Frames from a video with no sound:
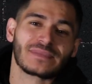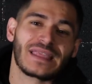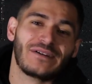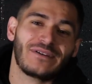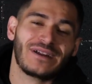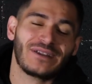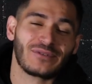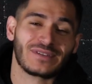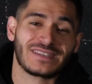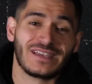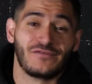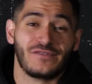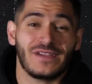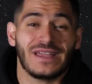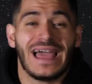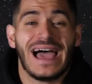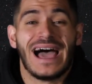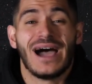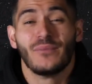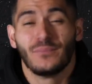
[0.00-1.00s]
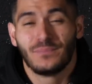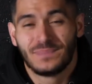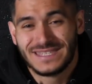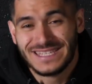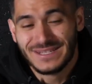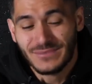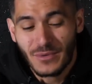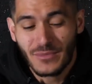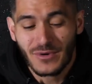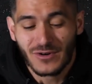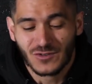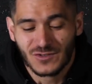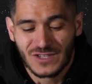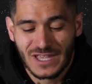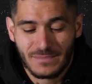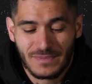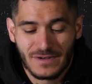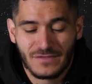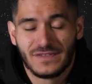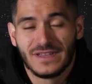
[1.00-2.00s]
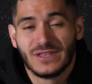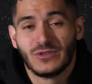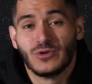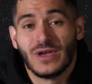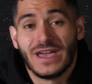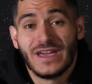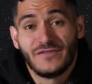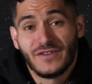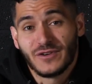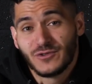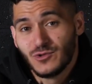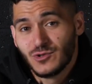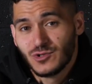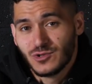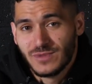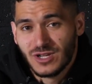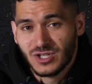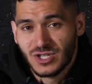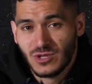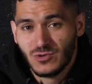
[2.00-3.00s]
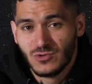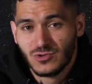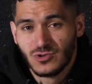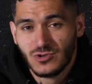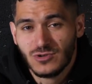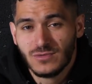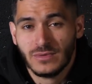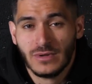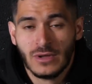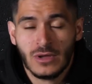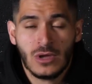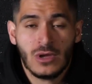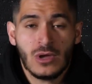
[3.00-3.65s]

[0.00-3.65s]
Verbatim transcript: Voilà, donc ça fait un petit moment que je n'avais pas fait de FAQ sur ma chaîne YouTube,